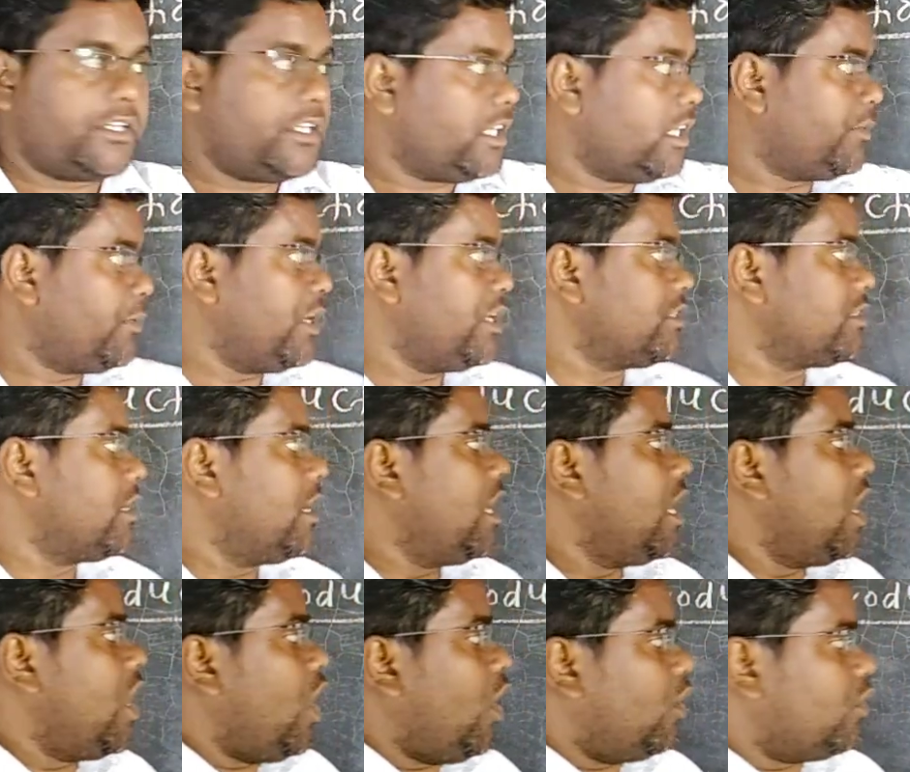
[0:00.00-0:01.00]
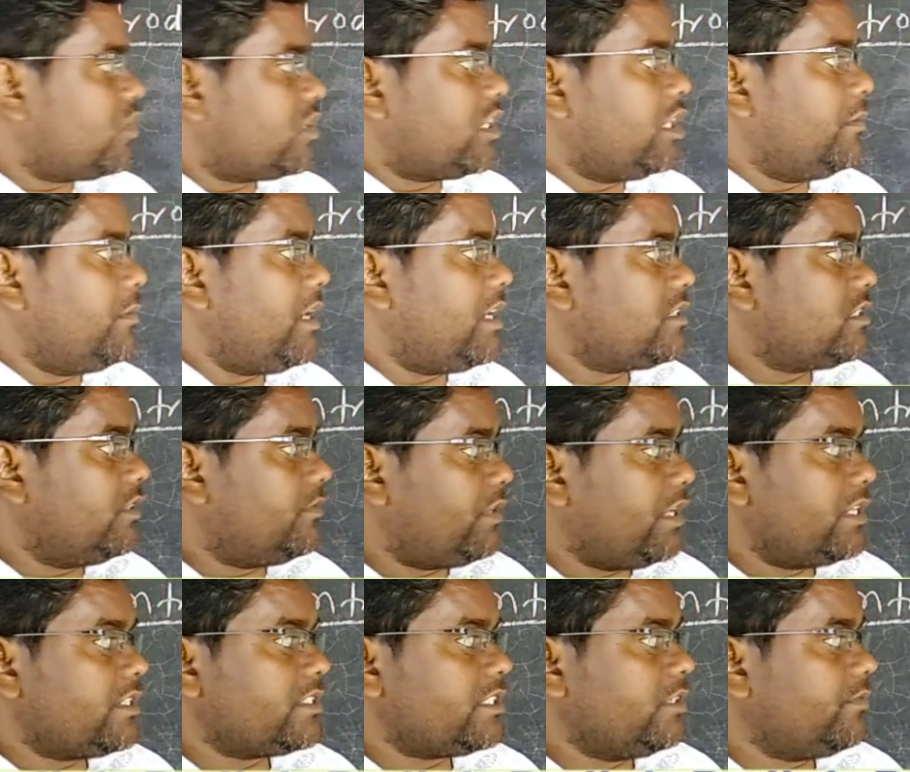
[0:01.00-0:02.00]
हैं ठीक है फ्रेंड्स और उसके बाद से
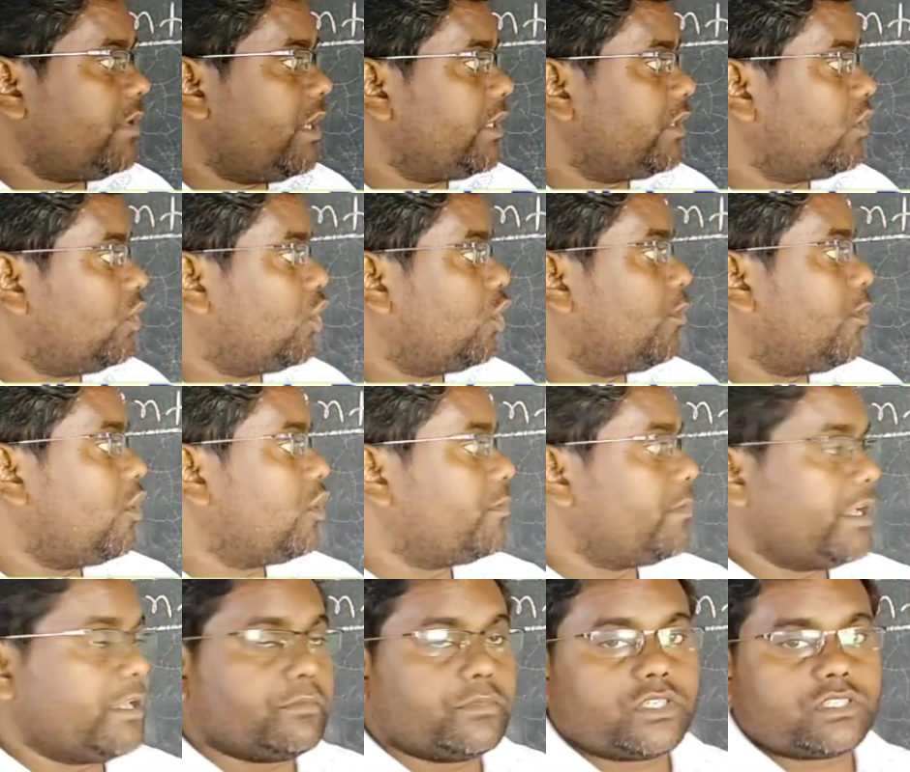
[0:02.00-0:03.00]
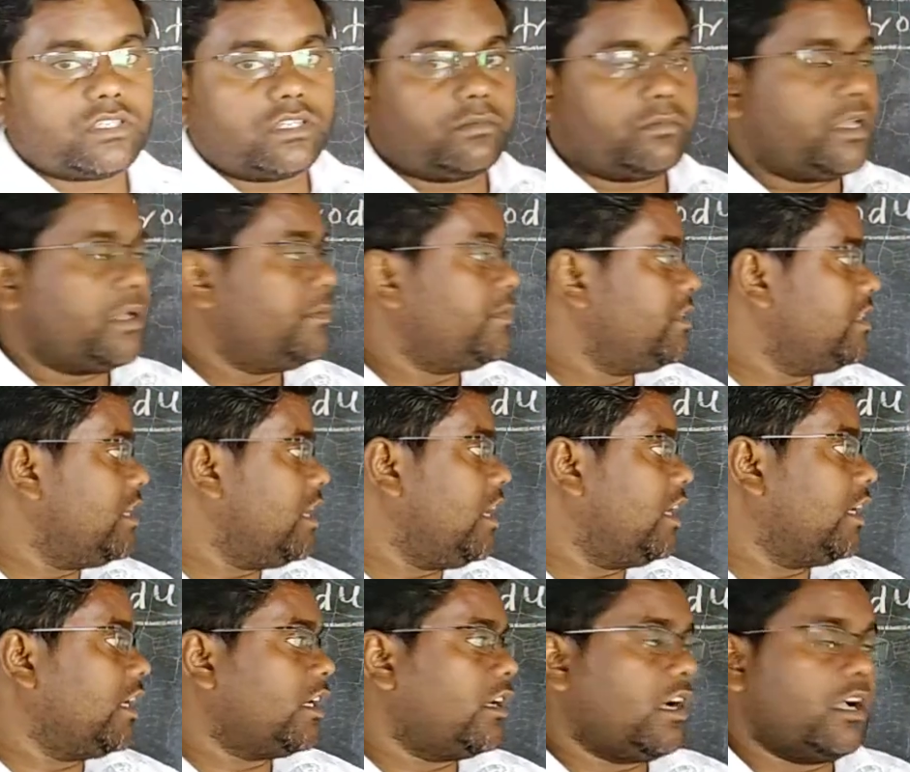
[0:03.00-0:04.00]
फ्रेंड्स इफ आई टॉक अबाउट माई एम्बिशन मैं भी
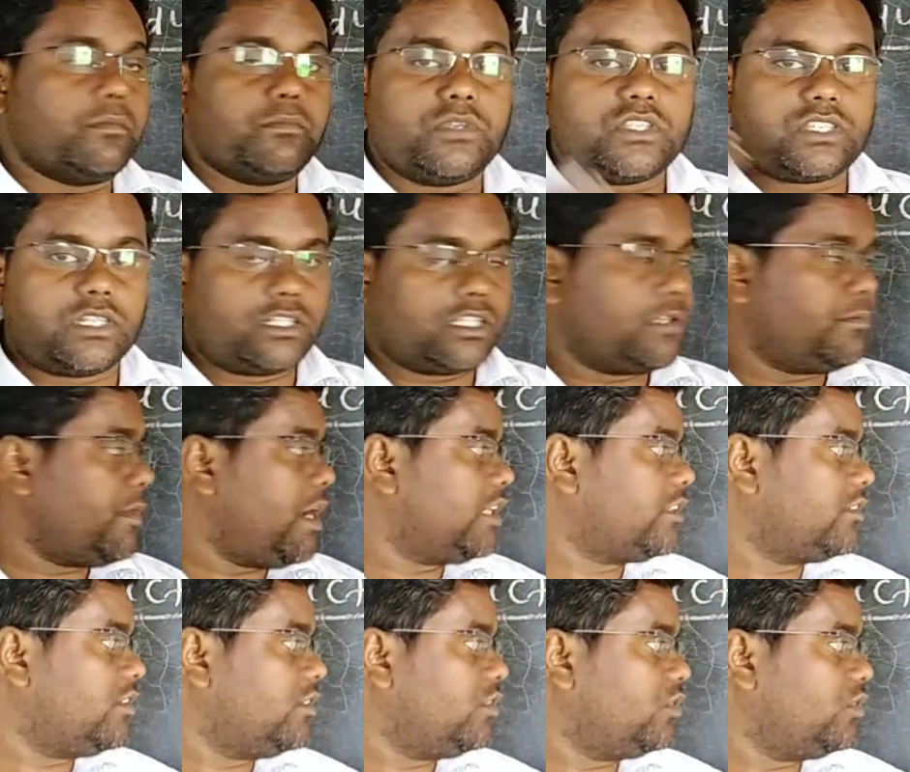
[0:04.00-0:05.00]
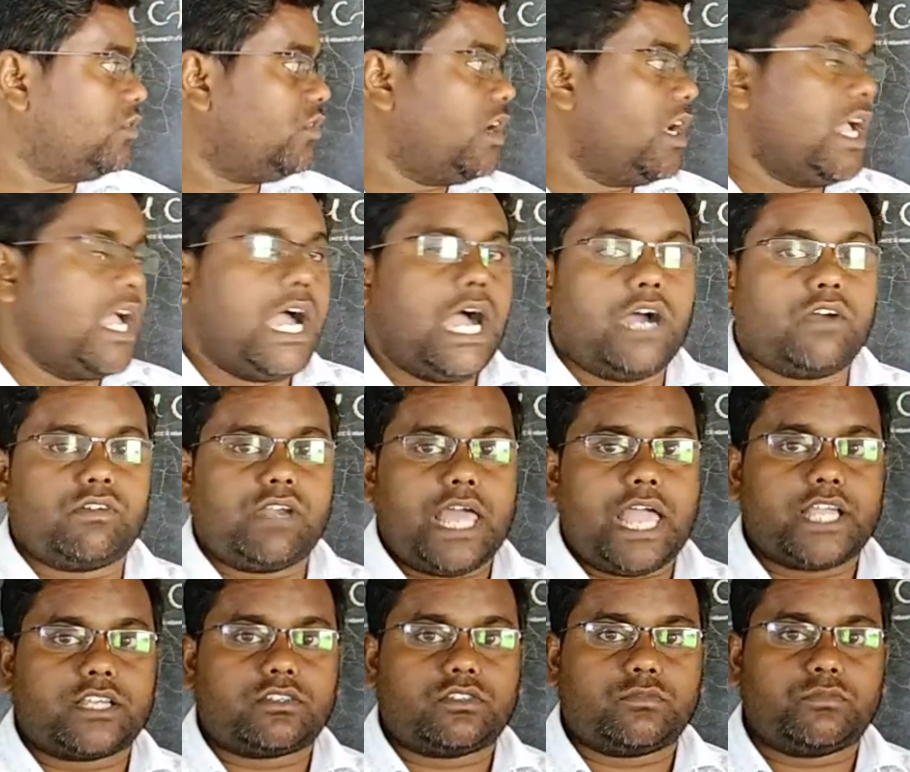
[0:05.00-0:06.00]
अगर एम्बिशन की बात करूँ तो आई वुड
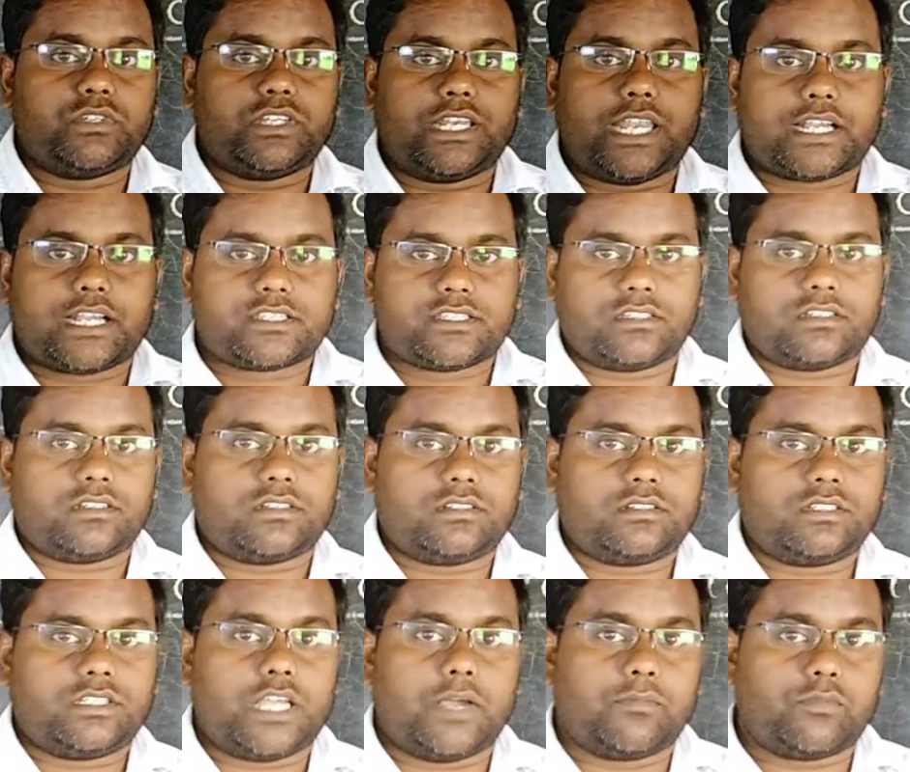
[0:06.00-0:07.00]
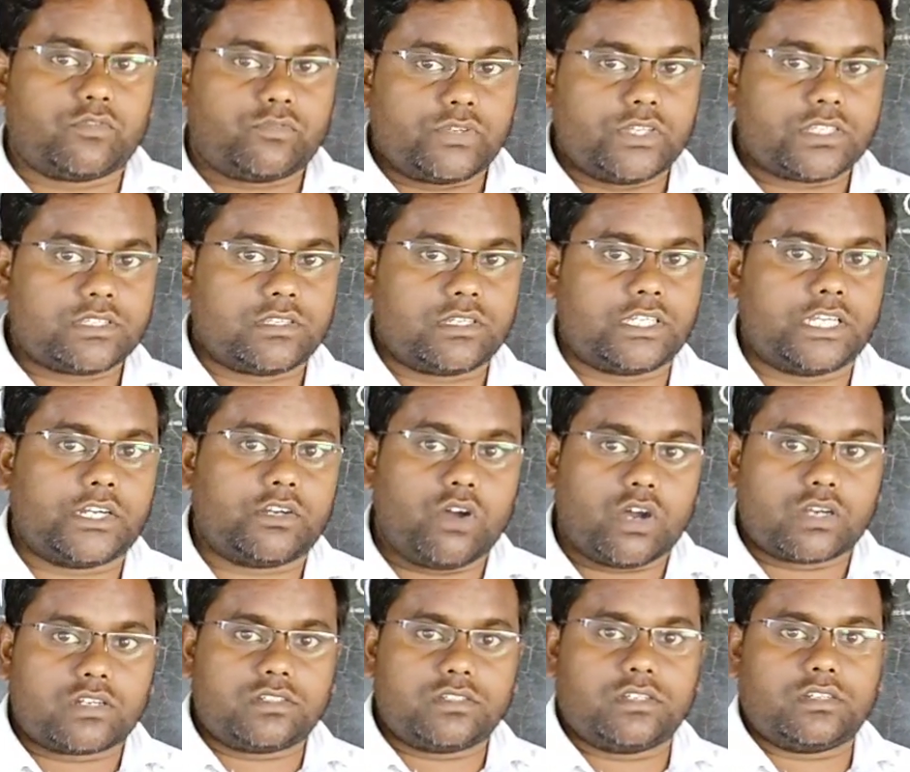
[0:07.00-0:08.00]
लाइक टू बी अ लेक्चरर या प्रोफेसर या
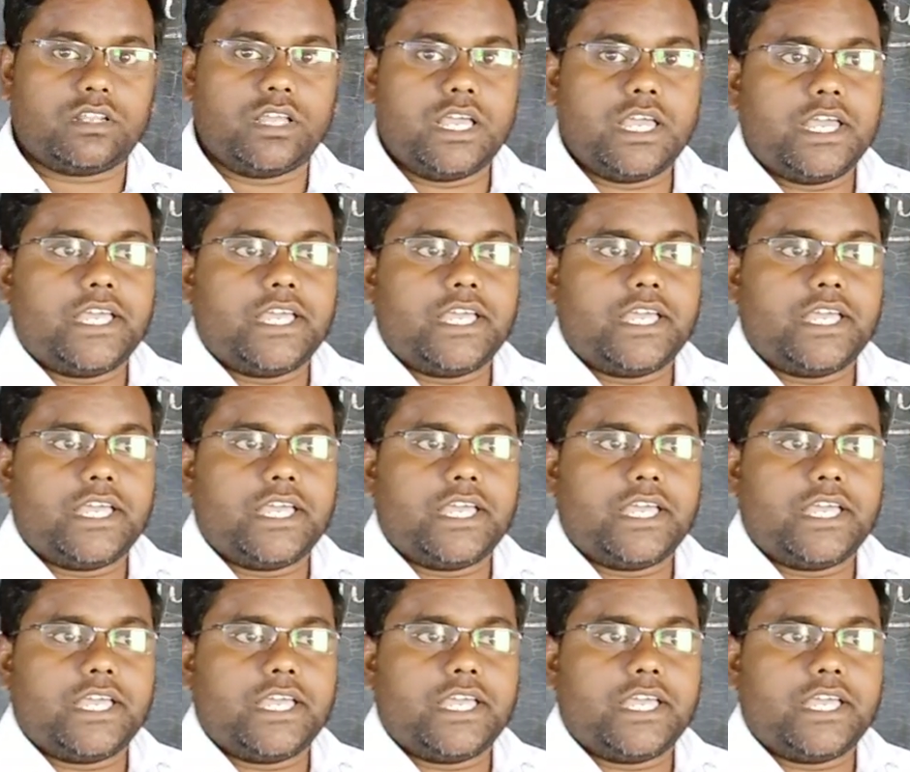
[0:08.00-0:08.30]
डॉक्टर